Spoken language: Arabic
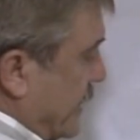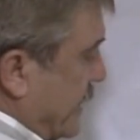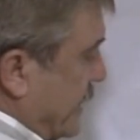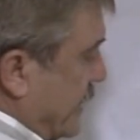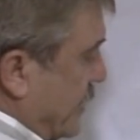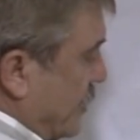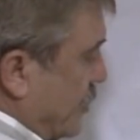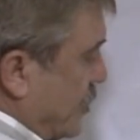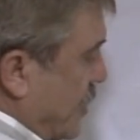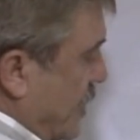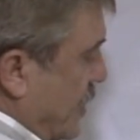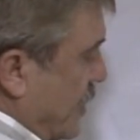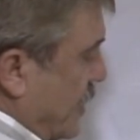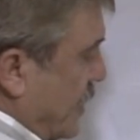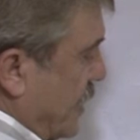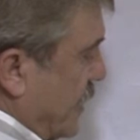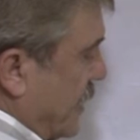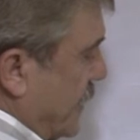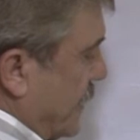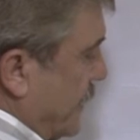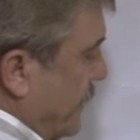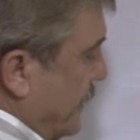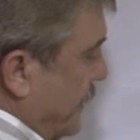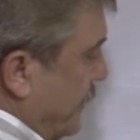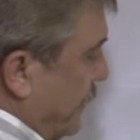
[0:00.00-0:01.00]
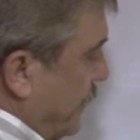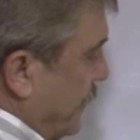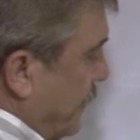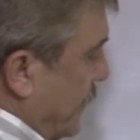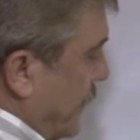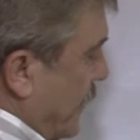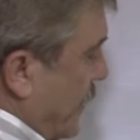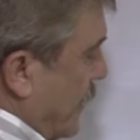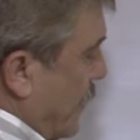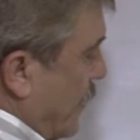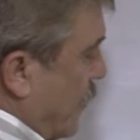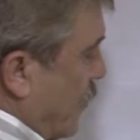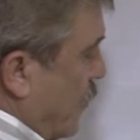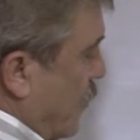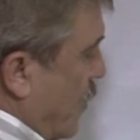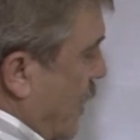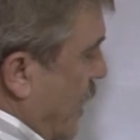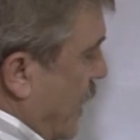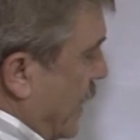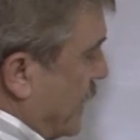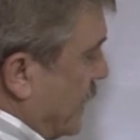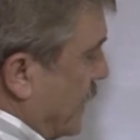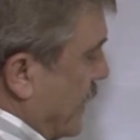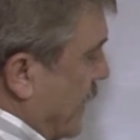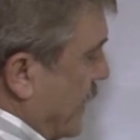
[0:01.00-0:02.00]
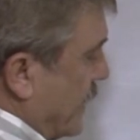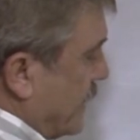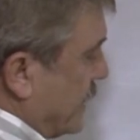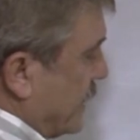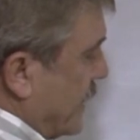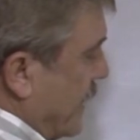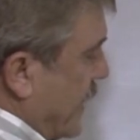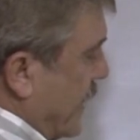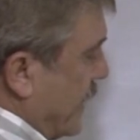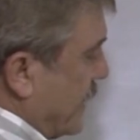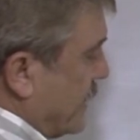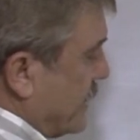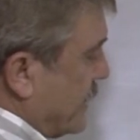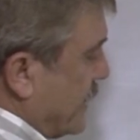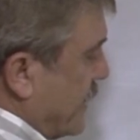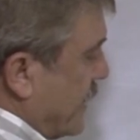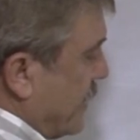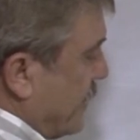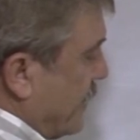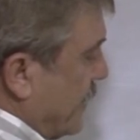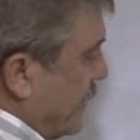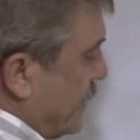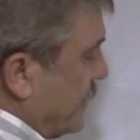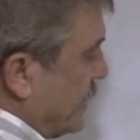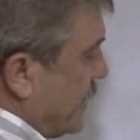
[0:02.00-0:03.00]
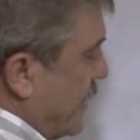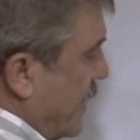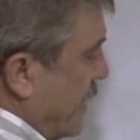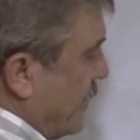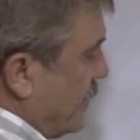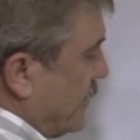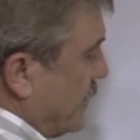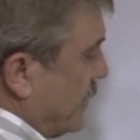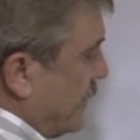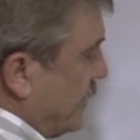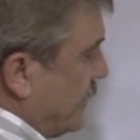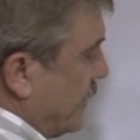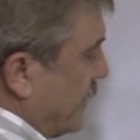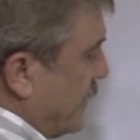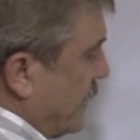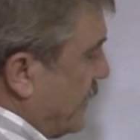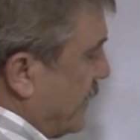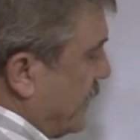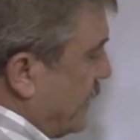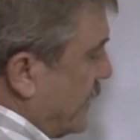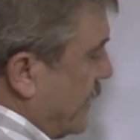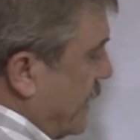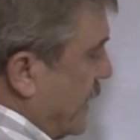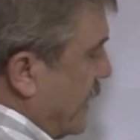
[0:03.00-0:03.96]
عندي جذر واحد ناقص اكس تربيع يساوي صفر